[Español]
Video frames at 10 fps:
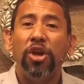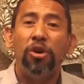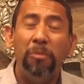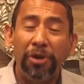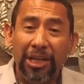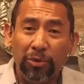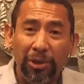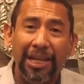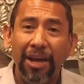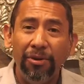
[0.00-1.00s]
Como
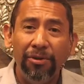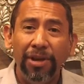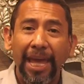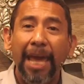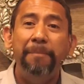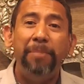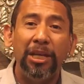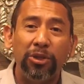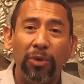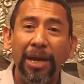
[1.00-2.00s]
resultado,
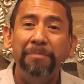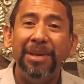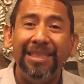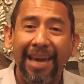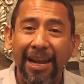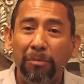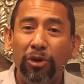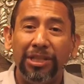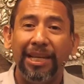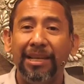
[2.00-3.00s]
empezó a envidiar a
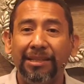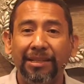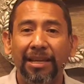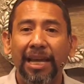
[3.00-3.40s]
Moisés.